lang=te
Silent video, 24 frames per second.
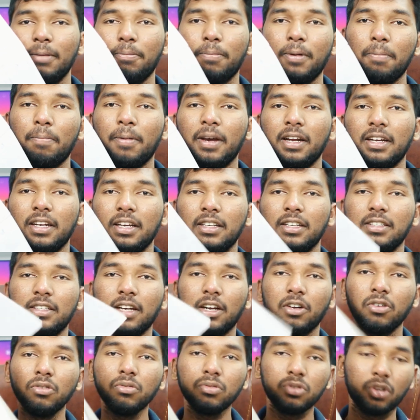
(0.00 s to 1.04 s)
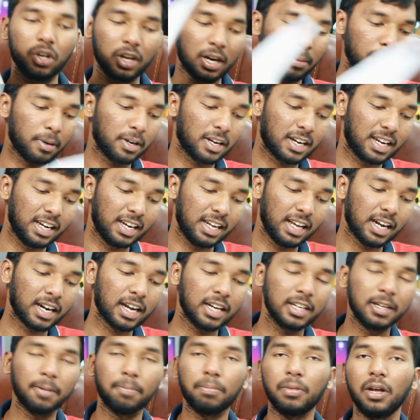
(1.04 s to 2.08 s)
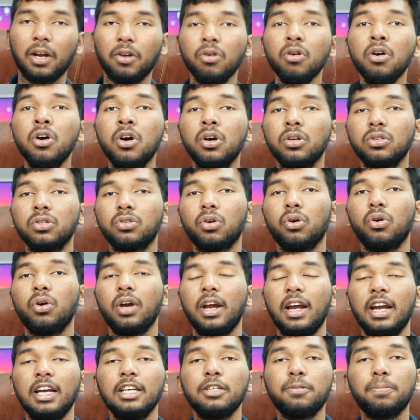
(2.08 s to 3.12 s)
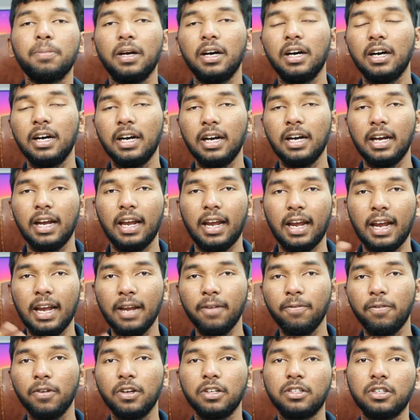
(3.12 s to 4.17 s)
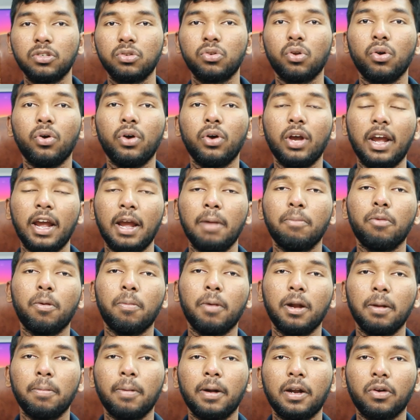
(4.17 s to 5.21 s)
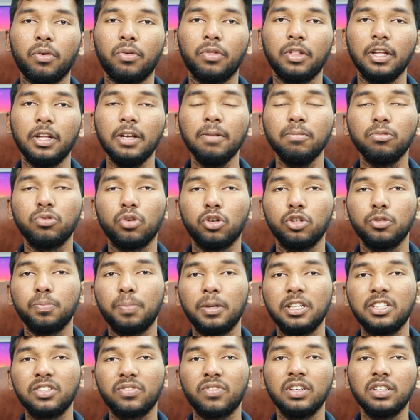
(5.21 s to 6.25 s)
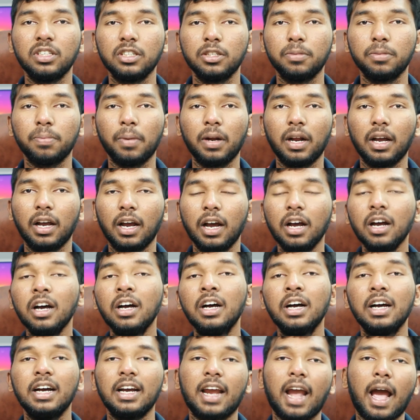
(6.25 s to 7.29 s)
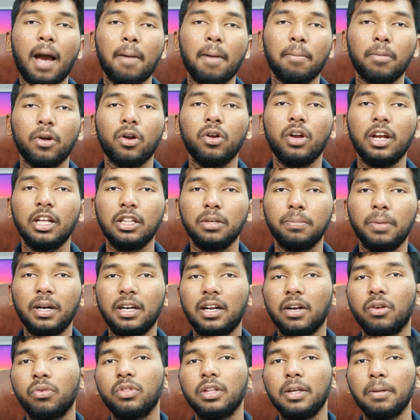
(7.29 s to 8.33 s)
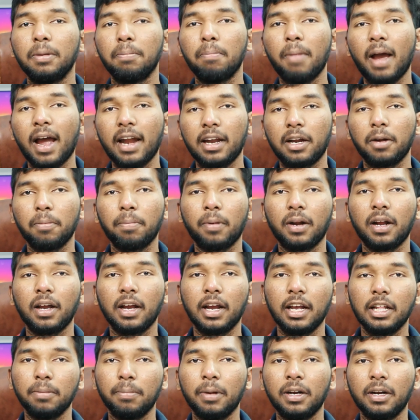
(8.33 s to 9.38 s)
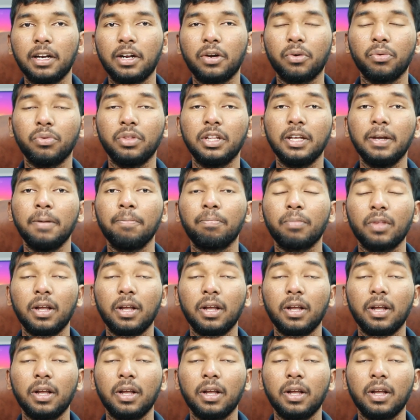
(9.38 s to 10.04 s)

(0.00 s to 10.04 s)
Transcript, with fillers: ప్రిపేర్ uh, చేశాను సో ఇక్కడ క్లియర్గా చెప్తాను సో ఏ uh, ఏ ఫీచర్స్లో ఏ మొబైల్ బెటర్ ఉంది ఉంటుంది సో స్పెసిఫికేషన్స్ పరంగా కెమెరాలో ఏది బెటర్ ఉంది బ్యాటరీ పరంగా ఏది బెటర్ ఉంది